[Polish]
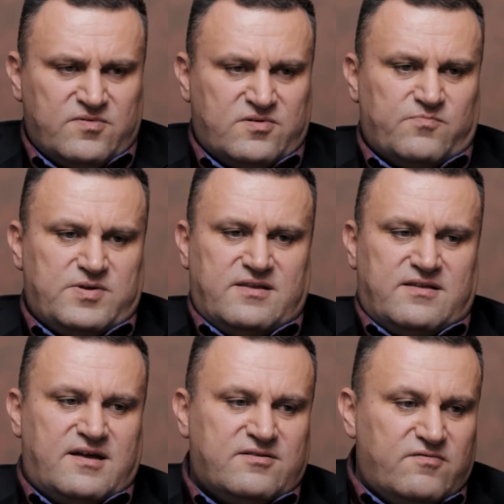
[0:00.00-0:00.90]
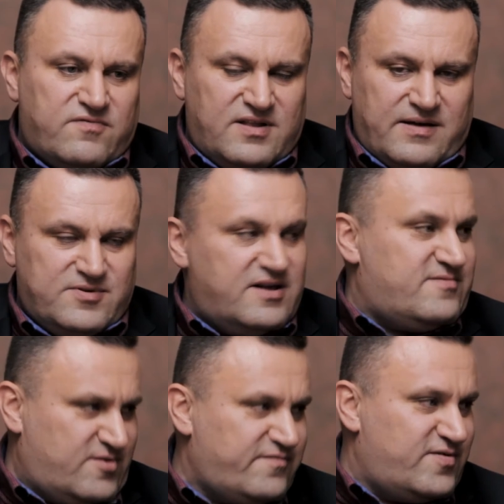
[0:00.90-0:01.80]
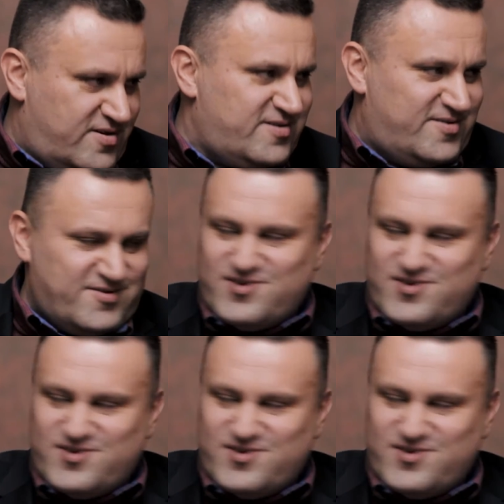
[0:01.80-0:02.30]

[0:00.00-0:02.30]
kompletnie teatr nowy dla mnie, nowy, mhm.